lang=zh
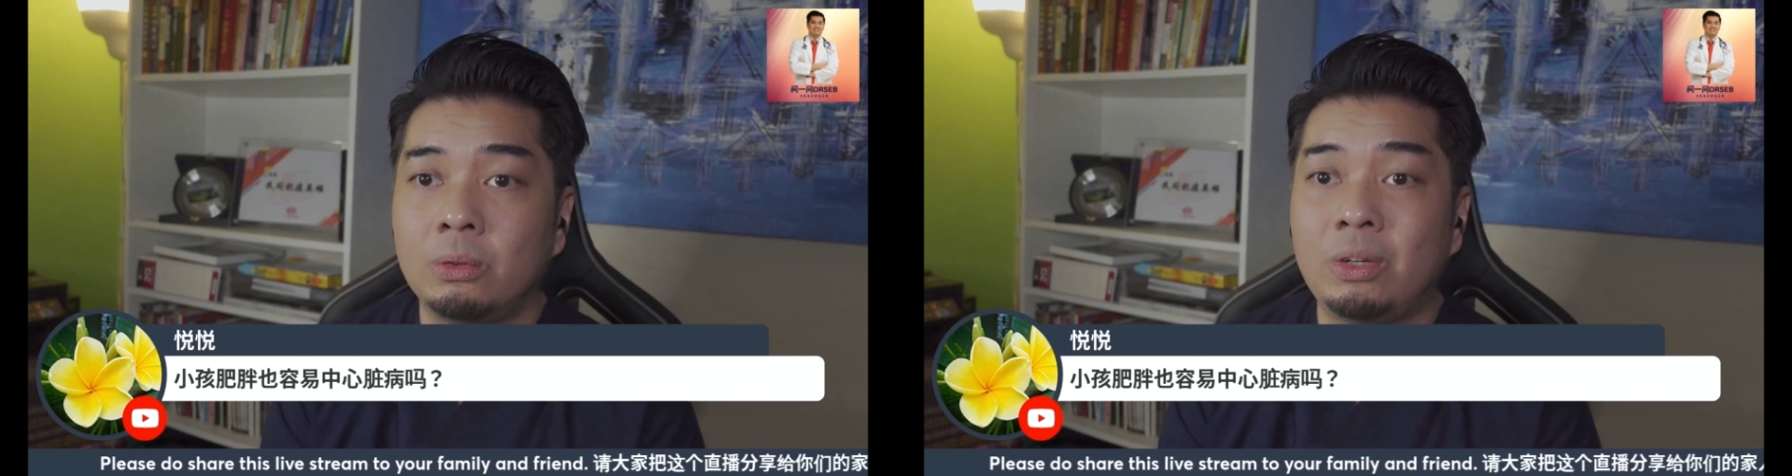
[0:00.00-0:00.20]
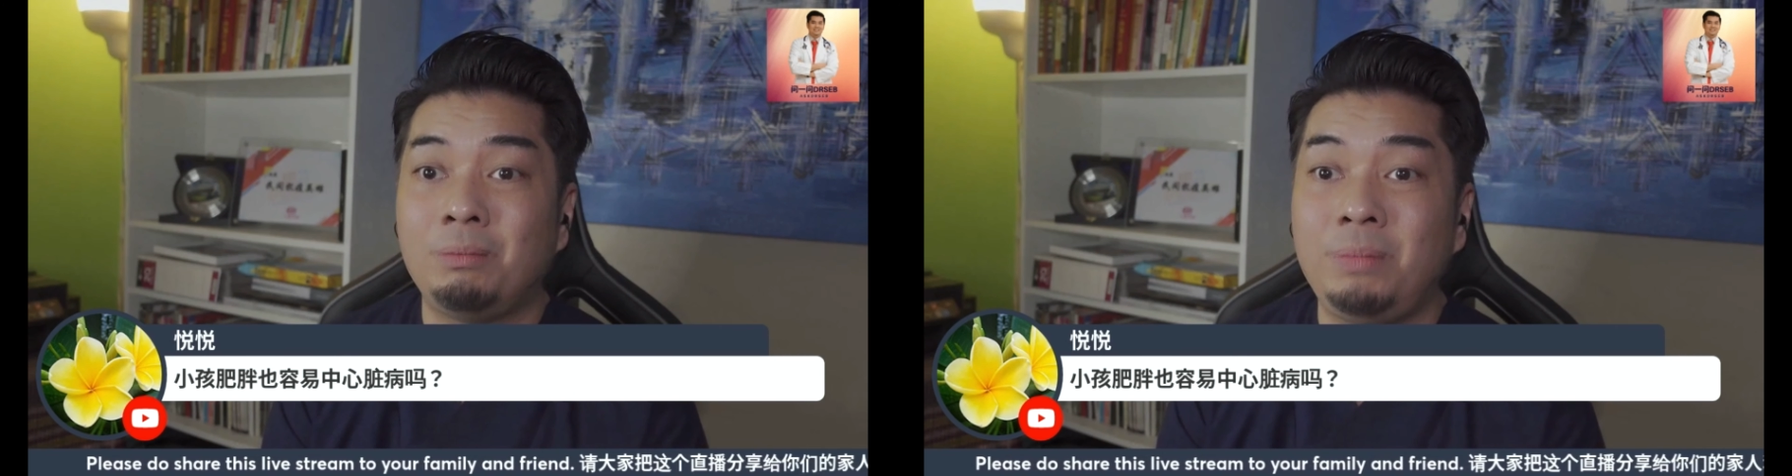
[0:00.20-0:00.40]

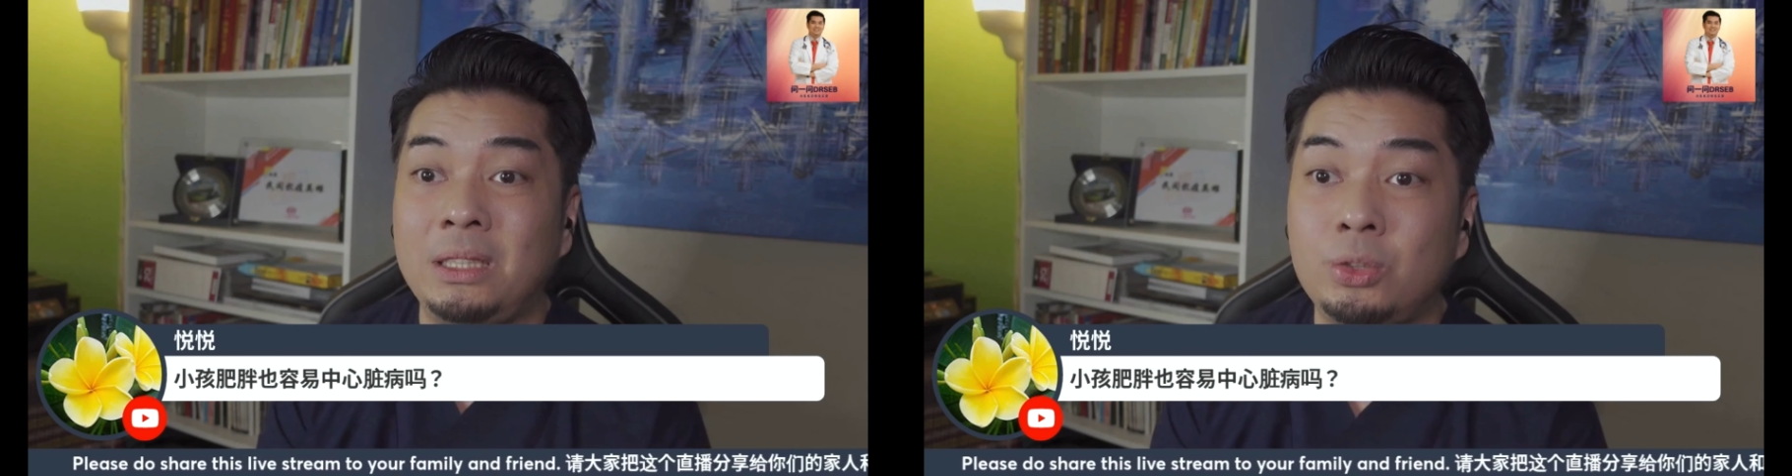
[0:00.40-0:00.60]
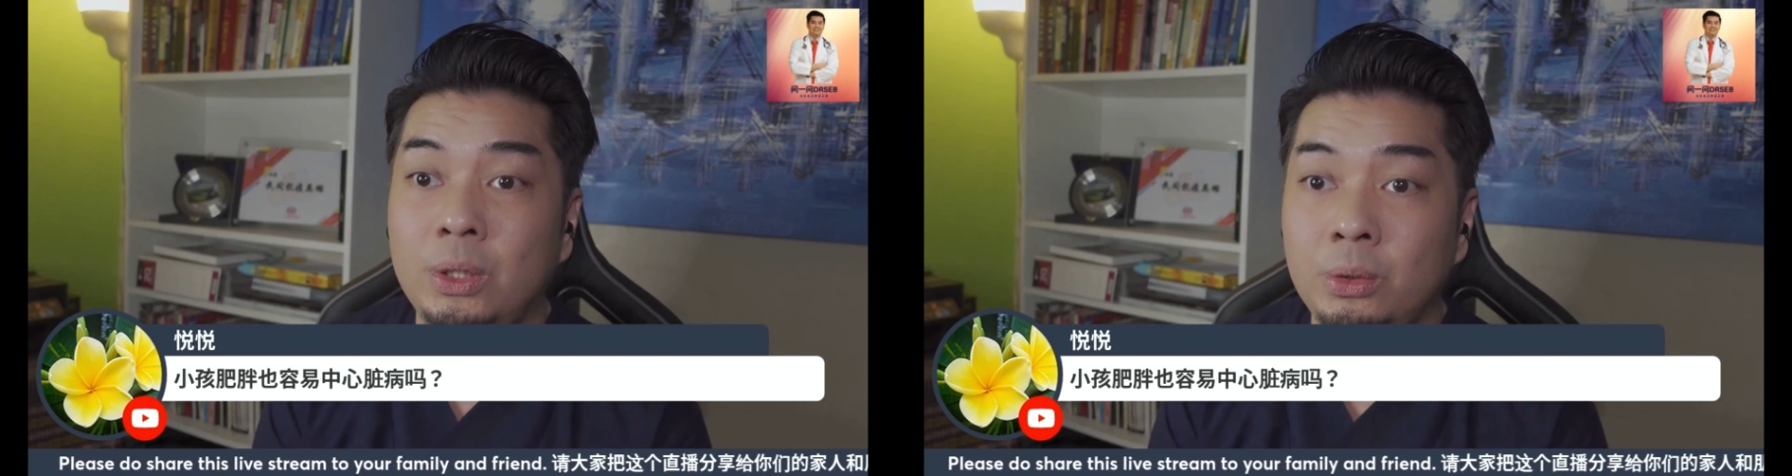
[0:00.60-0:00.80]
万
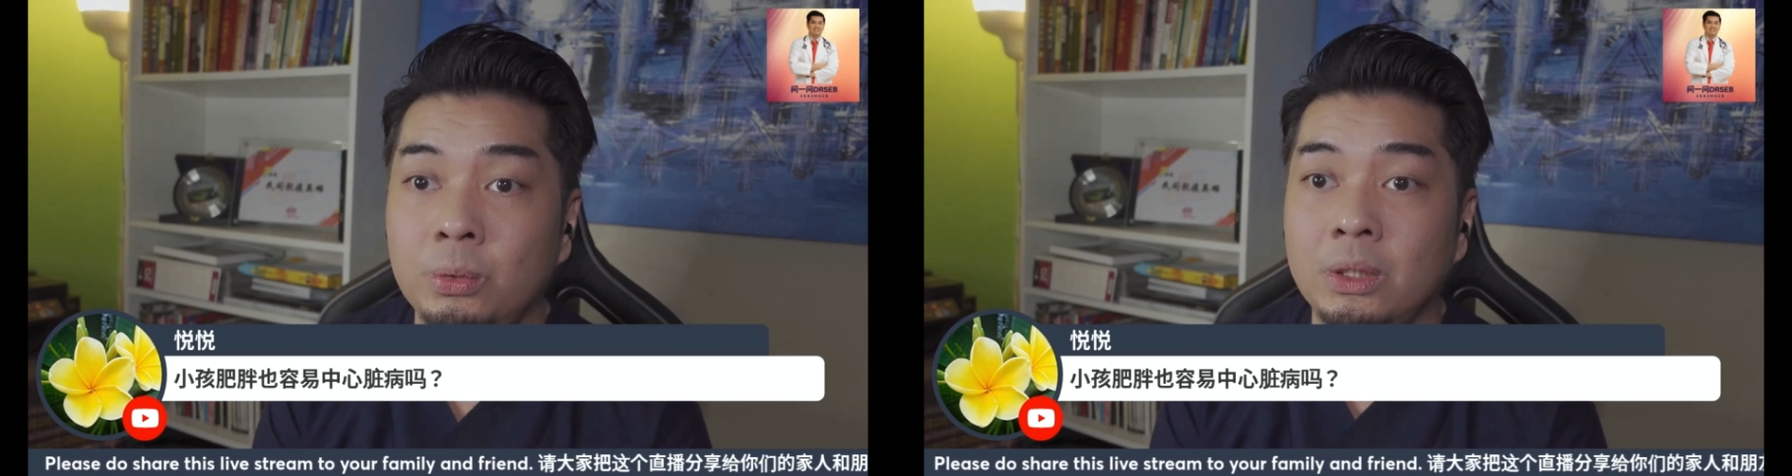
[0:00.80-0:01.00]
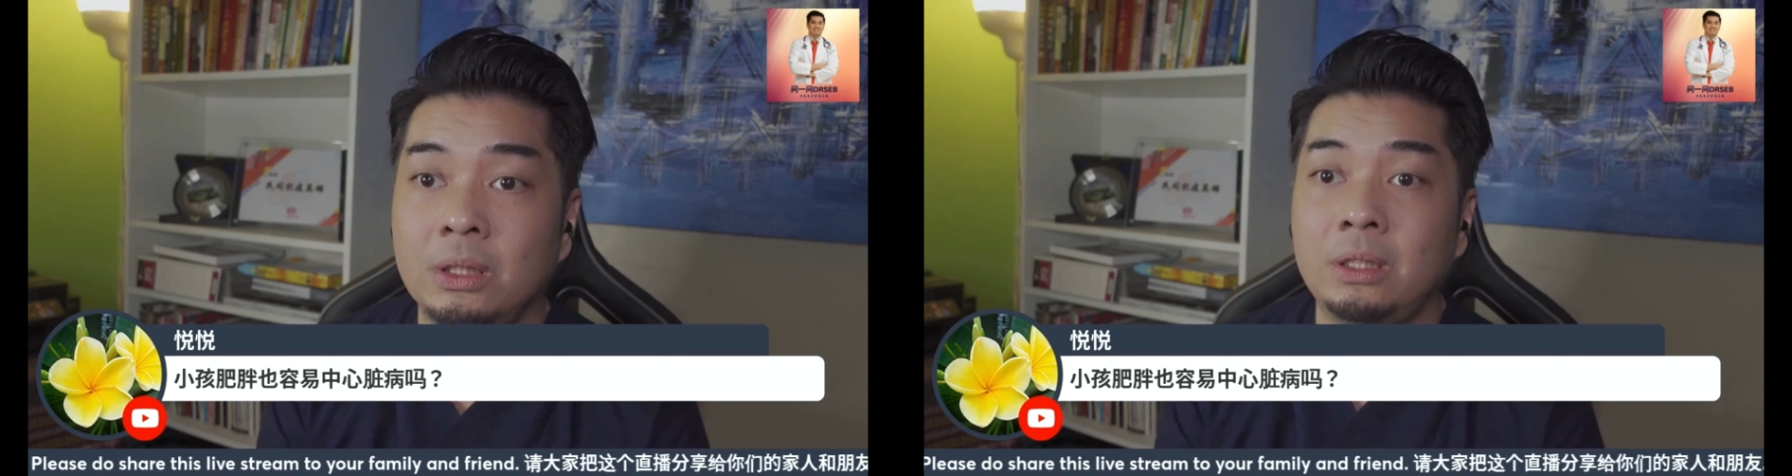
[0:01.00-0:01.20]
病最
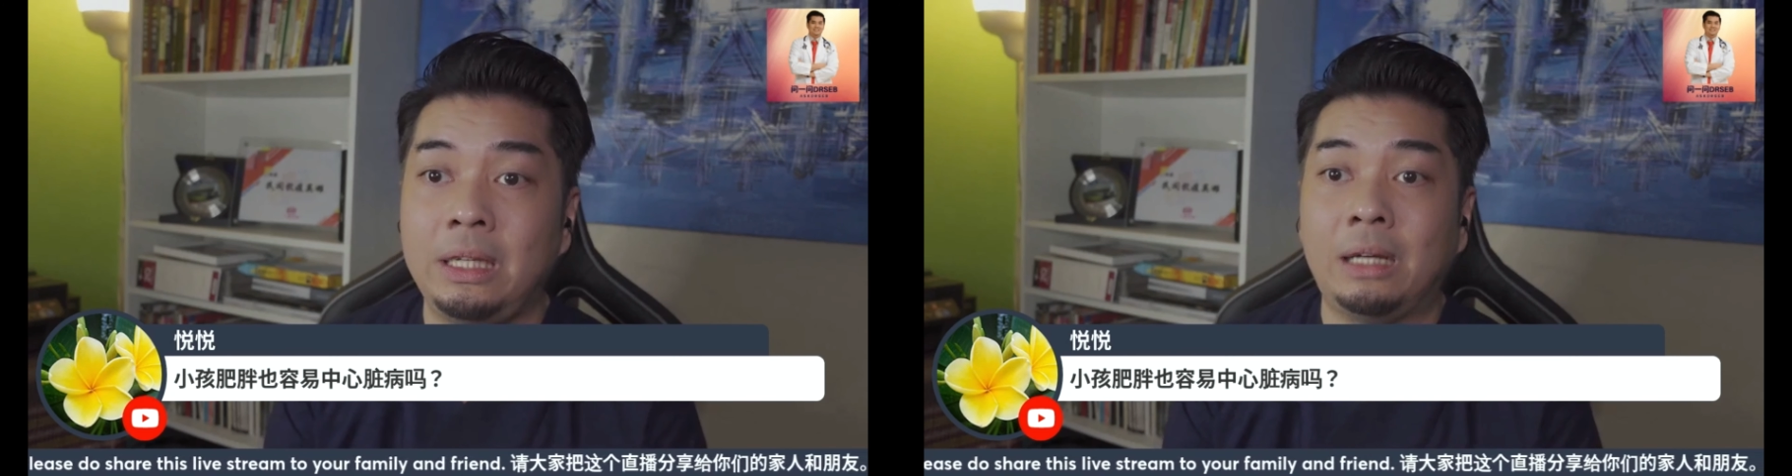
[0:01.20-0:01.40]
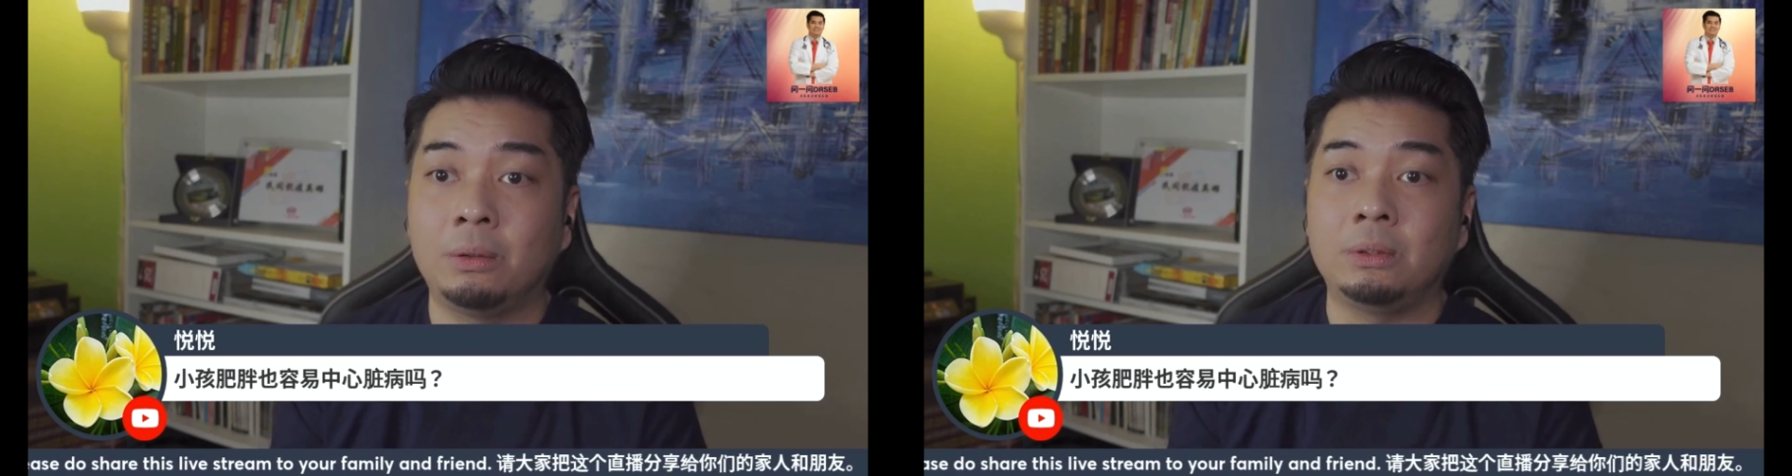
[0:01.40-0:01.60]
毒的一
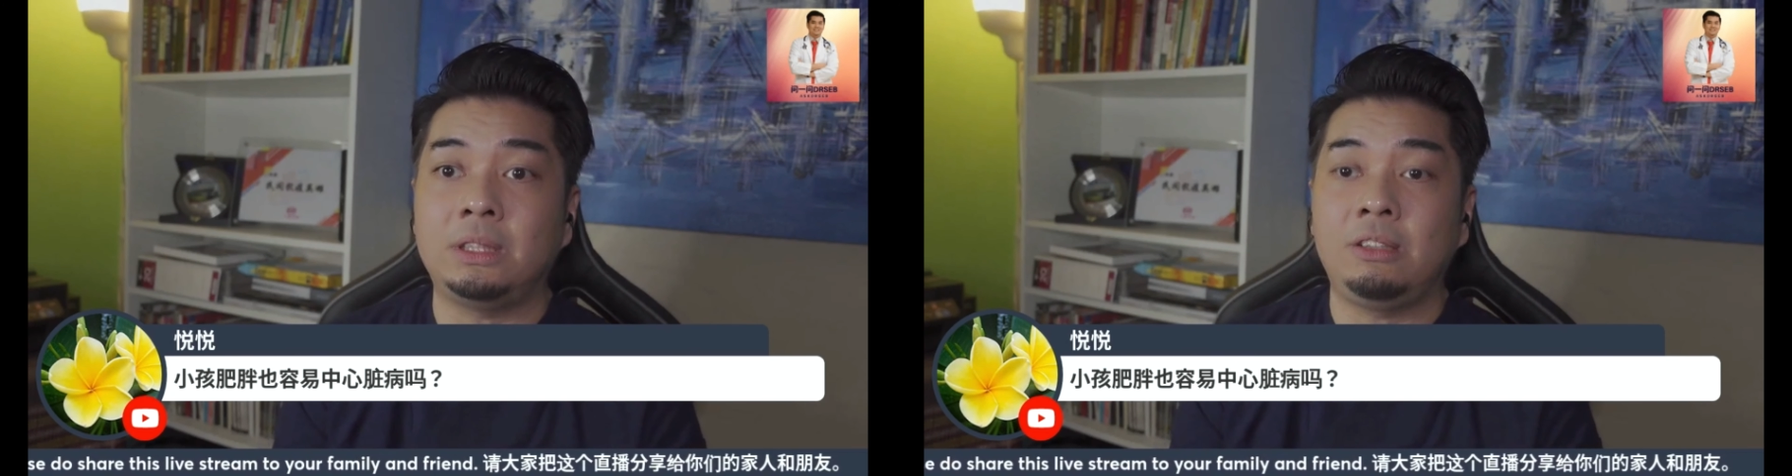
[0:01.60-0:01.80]
样东西，